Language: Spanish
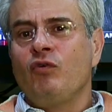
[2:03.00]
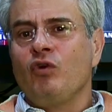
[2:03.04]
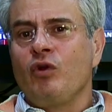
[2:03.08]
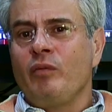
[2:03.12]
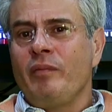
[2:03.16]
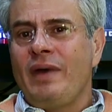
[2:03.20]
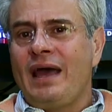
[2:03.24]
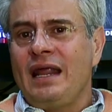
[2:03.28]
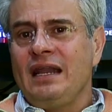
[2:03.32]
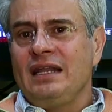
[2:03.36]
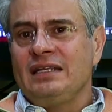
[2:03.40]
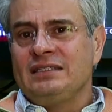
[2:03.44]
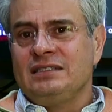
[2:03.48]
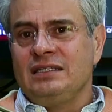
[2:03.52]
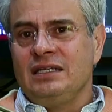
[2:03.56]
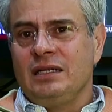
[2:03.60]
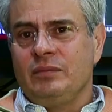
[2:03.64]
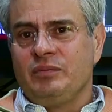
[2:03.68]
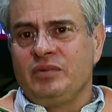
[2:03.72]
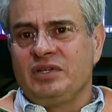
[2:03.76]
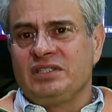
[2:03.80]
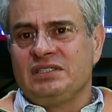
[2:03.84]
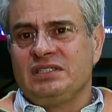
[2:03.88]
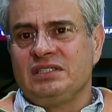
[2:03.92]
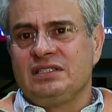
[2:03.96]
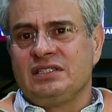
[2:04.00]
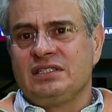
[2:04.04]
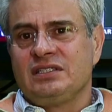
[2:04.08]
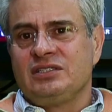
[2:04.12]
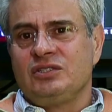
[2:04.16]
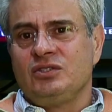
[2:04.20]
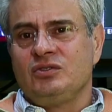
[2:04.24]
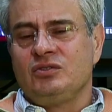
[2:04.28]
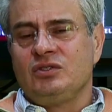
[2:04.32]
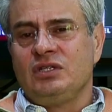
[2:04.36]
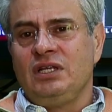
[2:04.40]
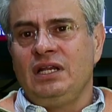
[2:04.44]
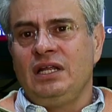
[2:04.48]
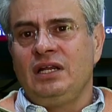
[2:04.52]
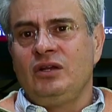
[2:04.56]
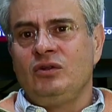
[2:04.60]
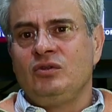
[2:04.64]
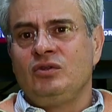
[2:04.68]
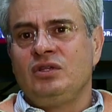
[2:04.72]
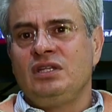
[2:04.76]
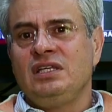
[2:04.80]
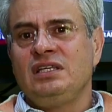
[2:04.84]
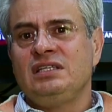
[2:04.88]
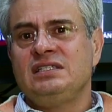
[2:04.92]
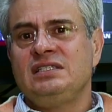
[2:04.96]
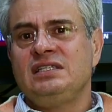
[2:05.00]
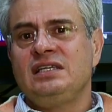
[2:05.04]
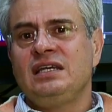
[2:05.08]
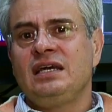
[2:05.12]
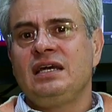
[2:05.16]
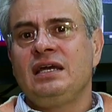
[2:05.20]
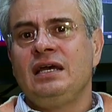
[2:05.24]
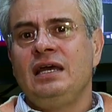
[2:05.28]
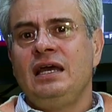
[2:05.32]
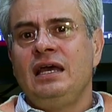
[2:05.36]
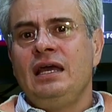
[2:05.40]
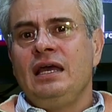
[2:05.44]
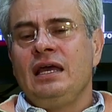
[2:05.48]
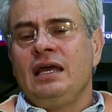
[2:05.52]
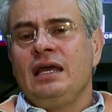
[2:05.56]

formales en la presentación de la noticia,